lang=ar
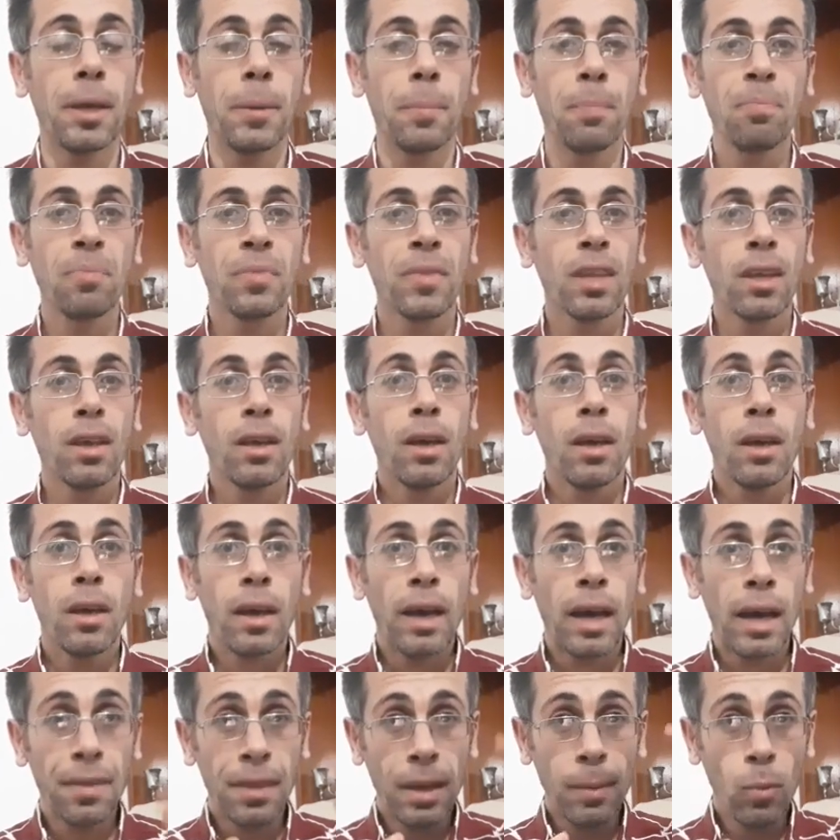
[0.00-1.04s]
92%
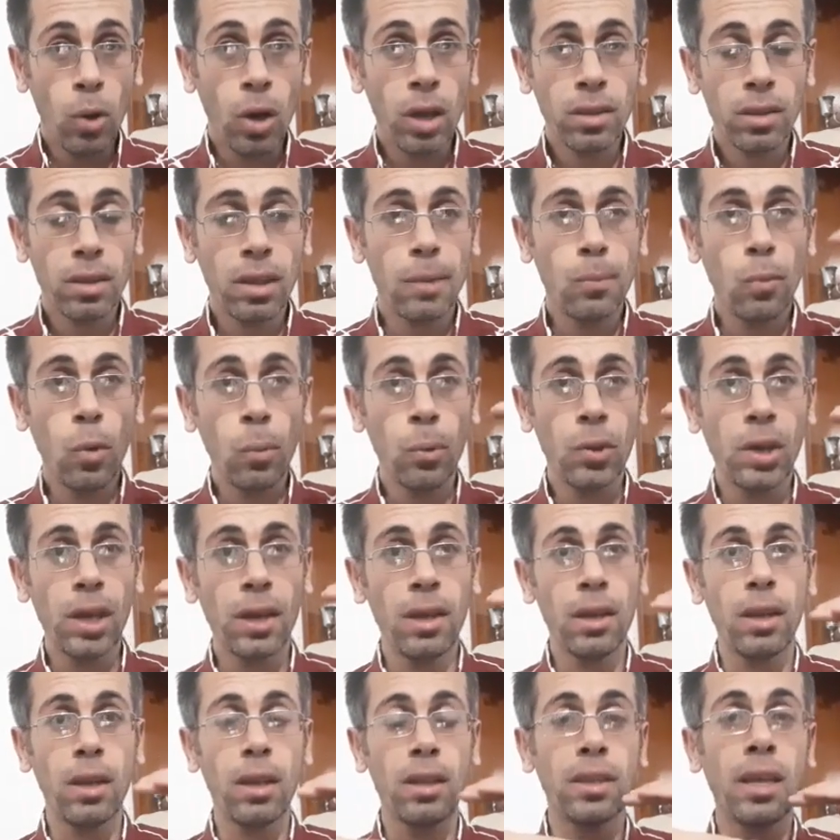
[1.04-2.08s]
هذا المعدل
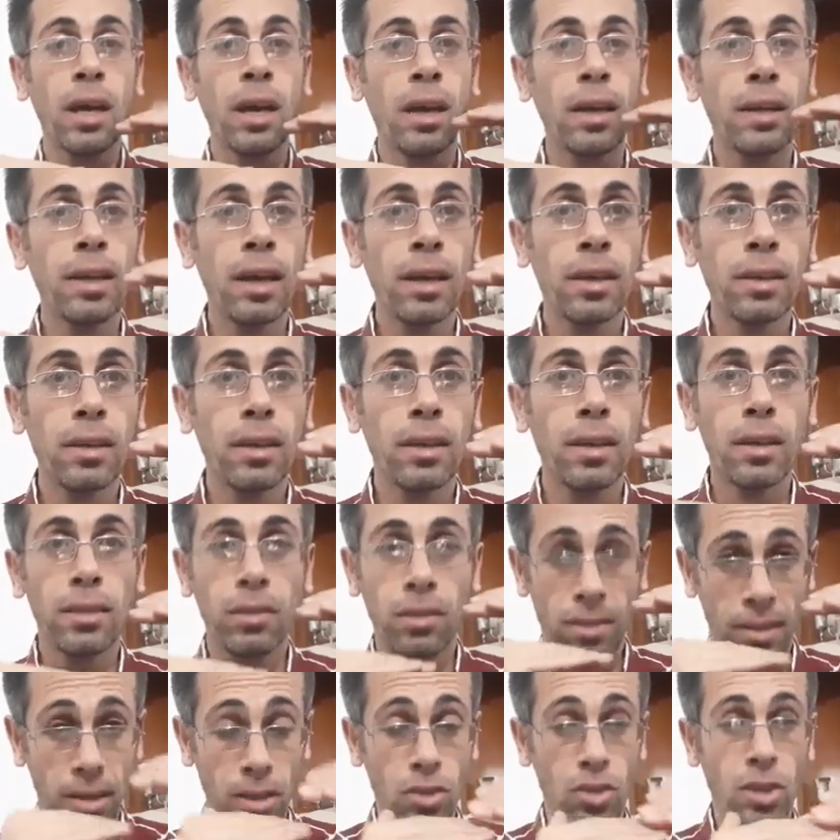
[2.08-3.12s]
ممكن يدخلك
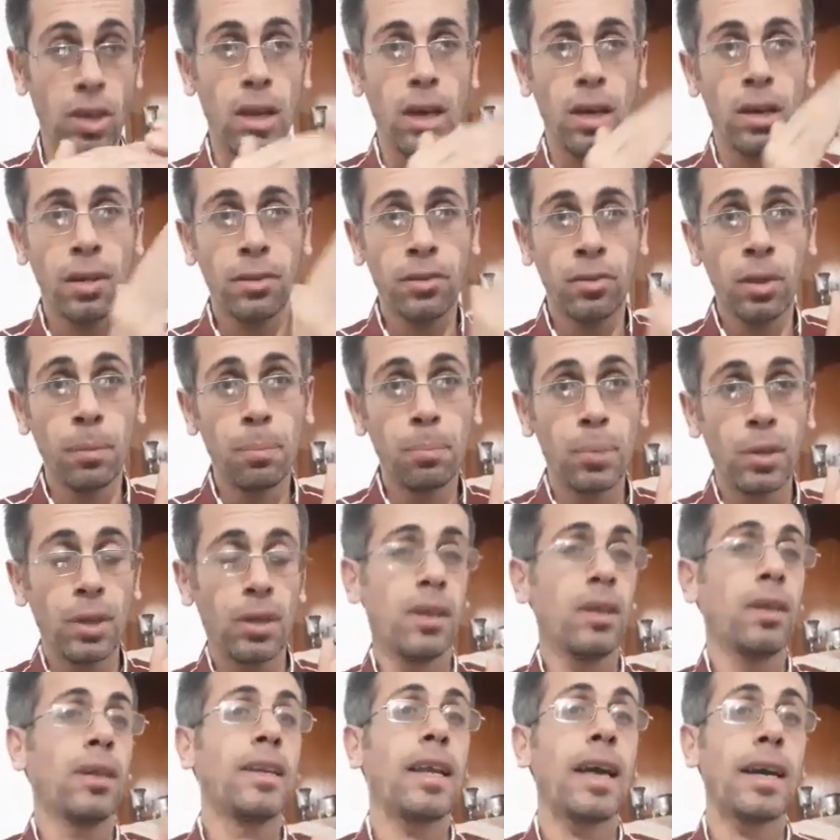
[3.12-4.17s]
تسجل على الطب
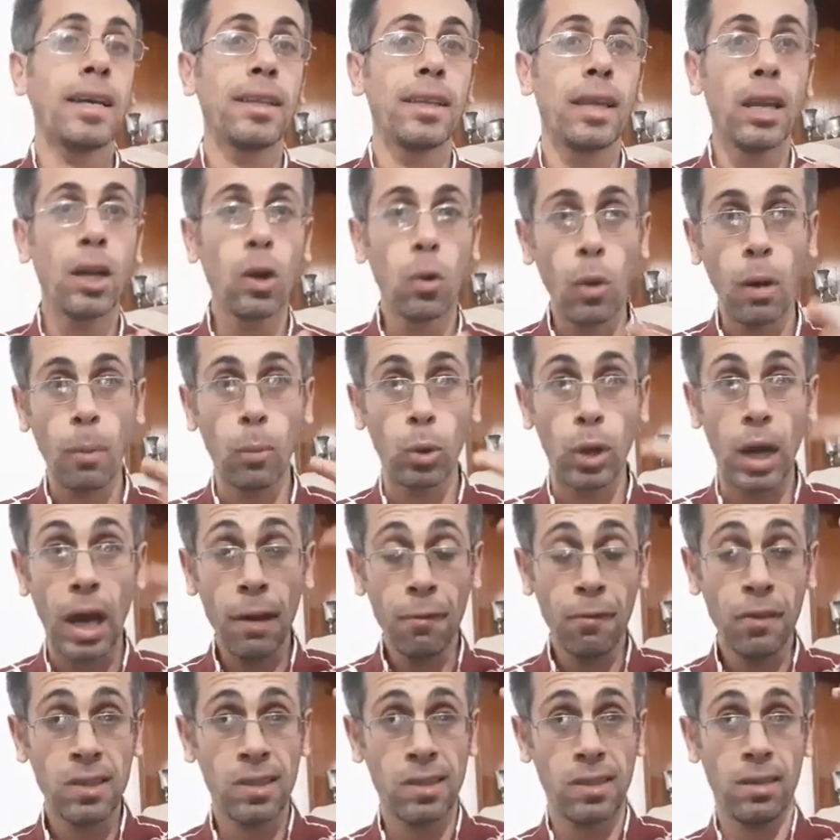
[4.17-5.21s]
لكن هل هو
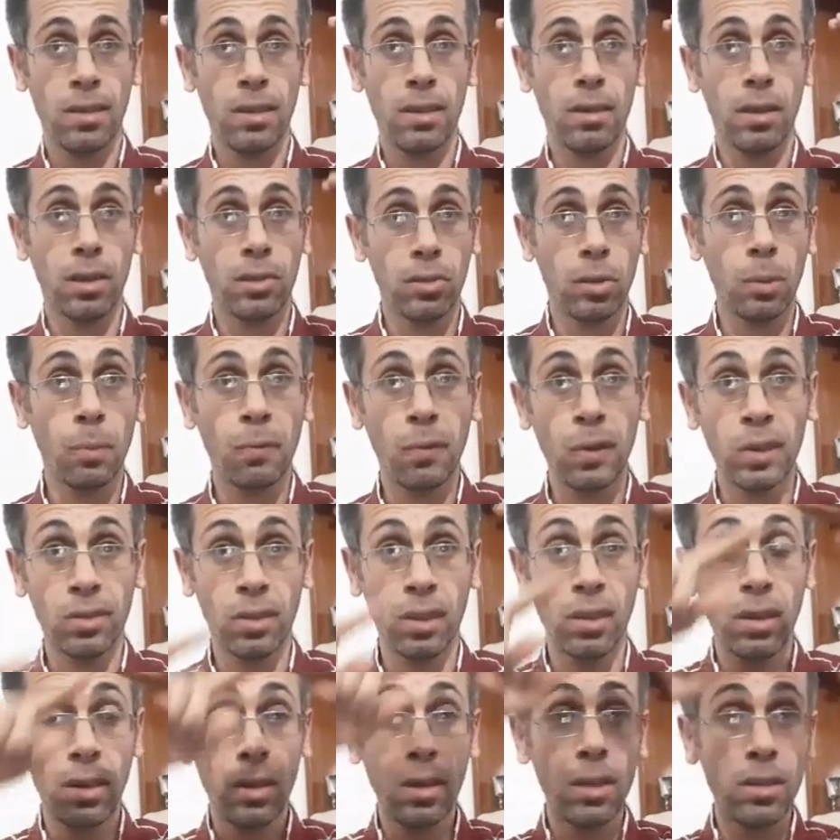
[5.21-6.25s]
منافس للطب في
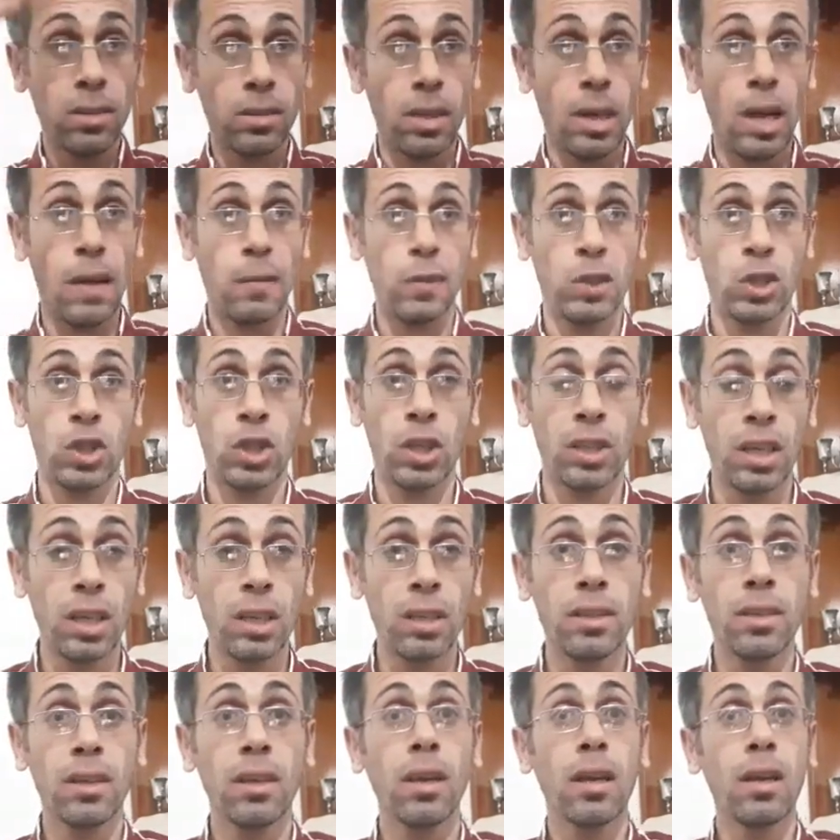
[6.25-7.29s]
ظل التنافس
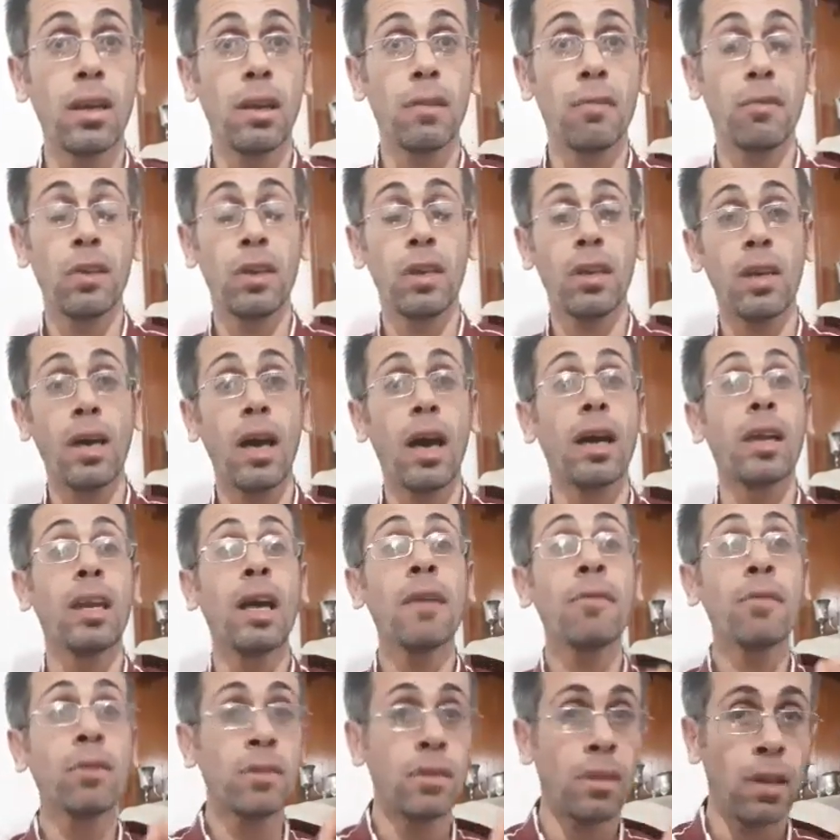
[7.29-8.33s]
الشديد اللي فيه
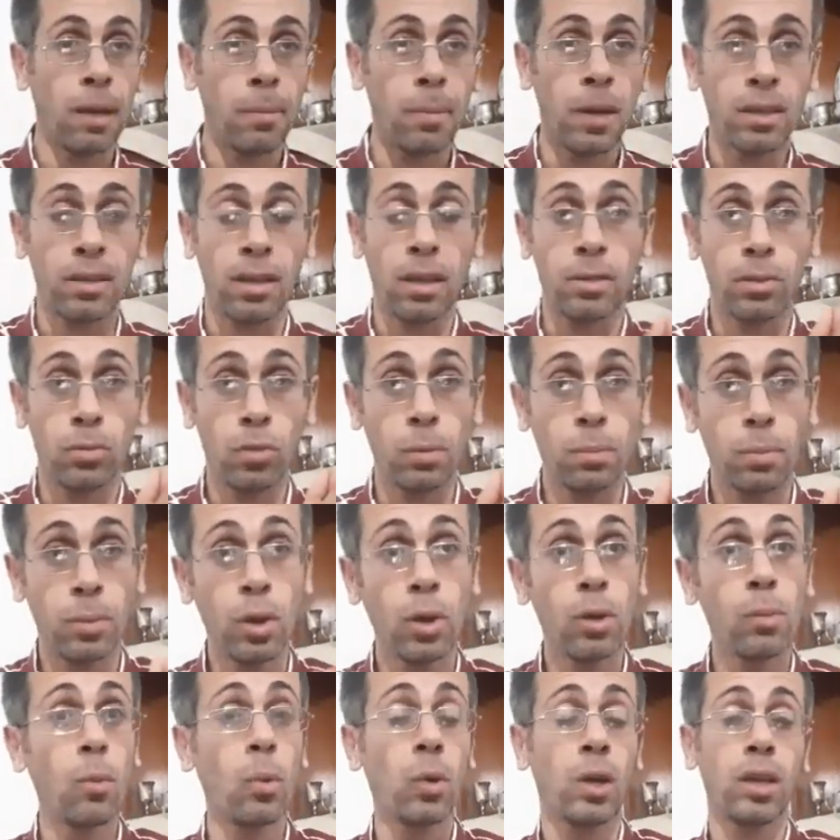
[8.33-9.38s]
آلاف الطلبات على الطب
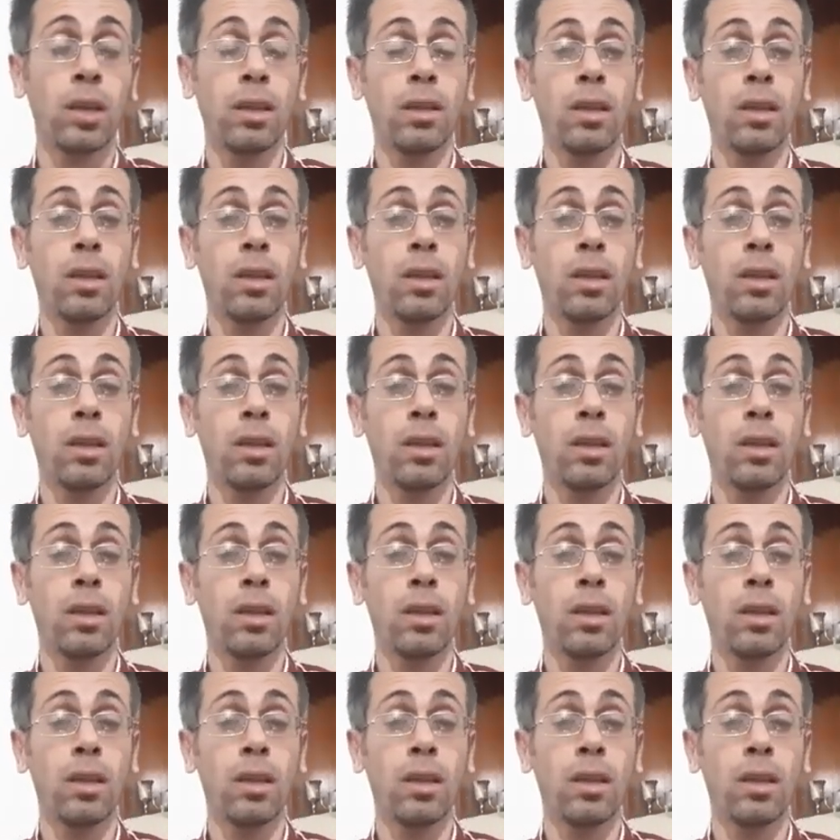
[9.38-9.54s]
ممكن